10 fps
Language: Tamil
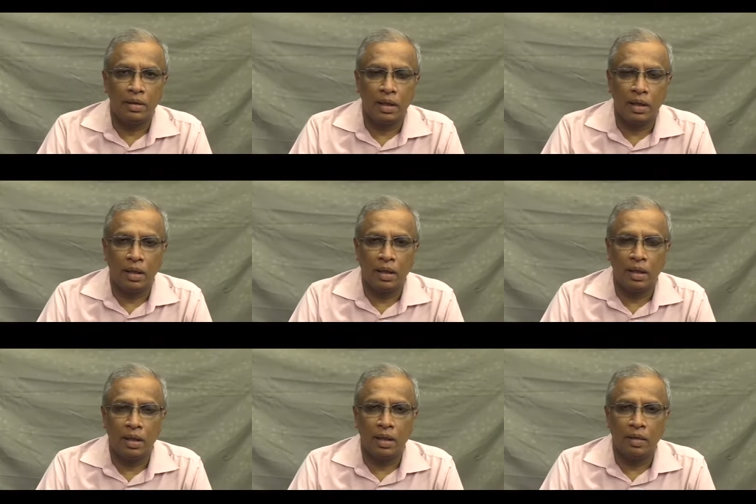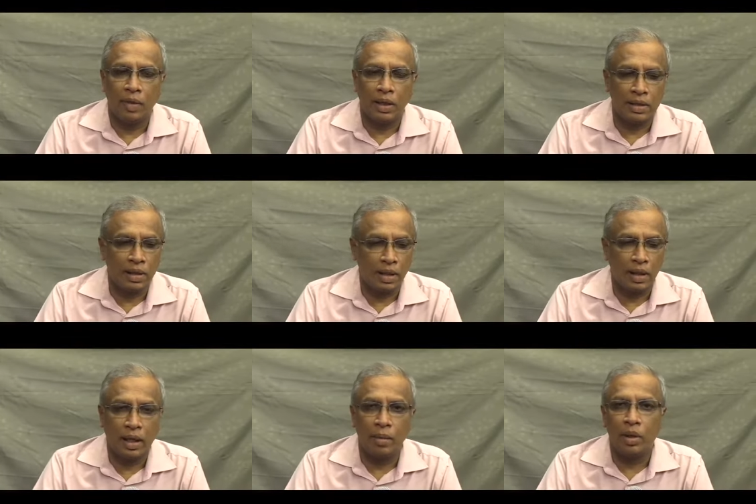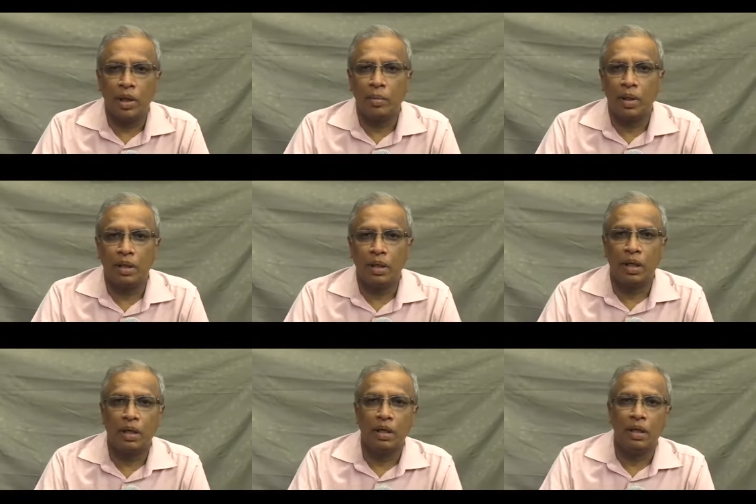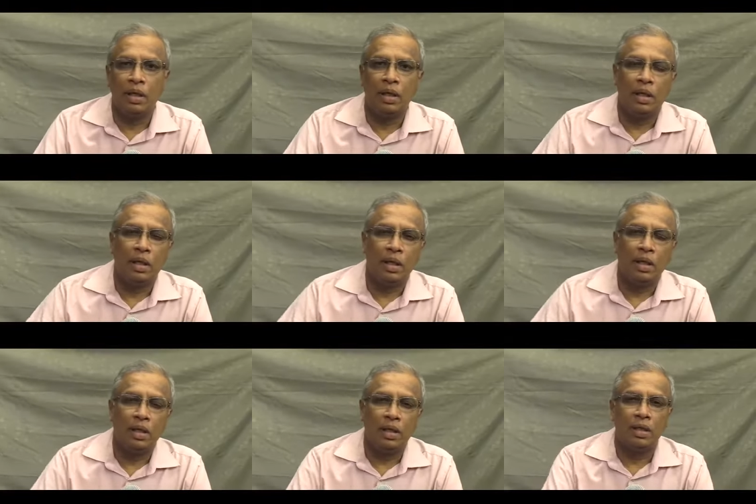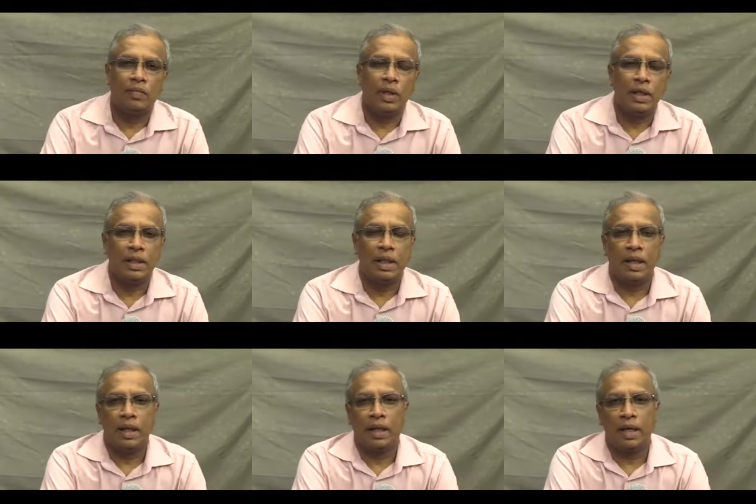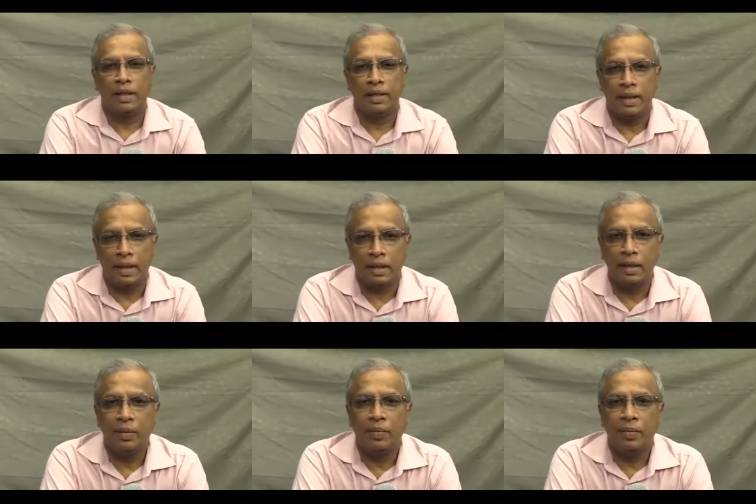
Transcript: சிலர் வைத்தியசாலையில் அனுமதிக்கப்பட்டிருக்கிறார்கள் வேறு சிலரை கைது செய்து